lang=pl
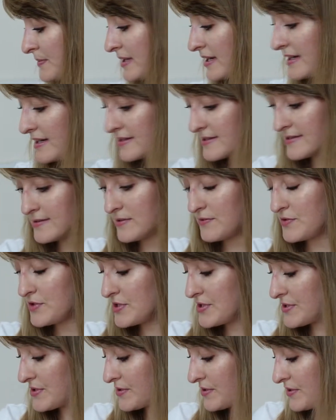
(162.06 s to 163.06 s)
bardzo,
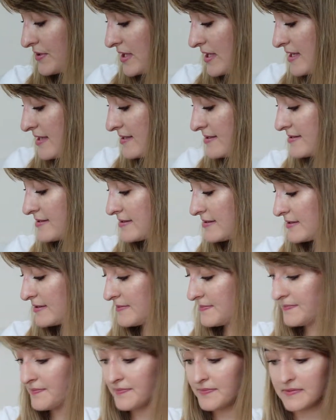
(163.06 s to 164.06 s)
wszystko
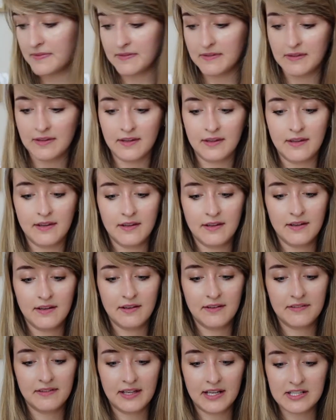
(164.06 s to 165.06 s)
jest.
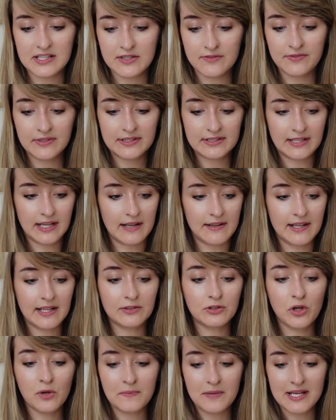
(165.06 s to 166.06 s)
Także wytrę.
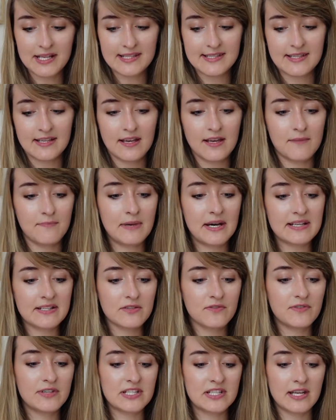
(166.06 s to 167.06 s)
Natomiast e,
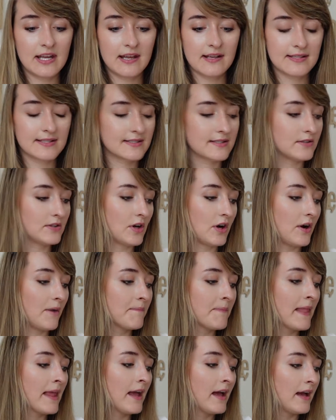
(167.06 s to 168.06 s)
bardzo ważne jest
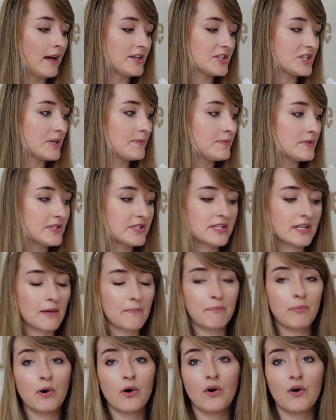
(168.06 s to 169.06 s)
to, żebyście
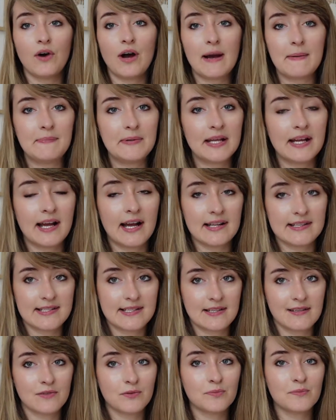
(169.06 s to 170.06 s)
po
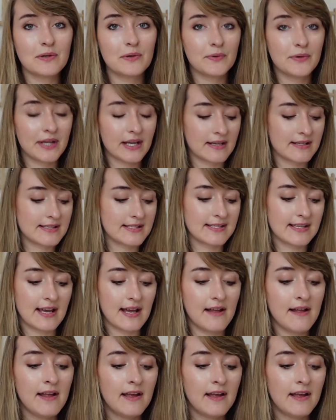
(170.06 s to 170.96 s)
aplikacji umyły ręce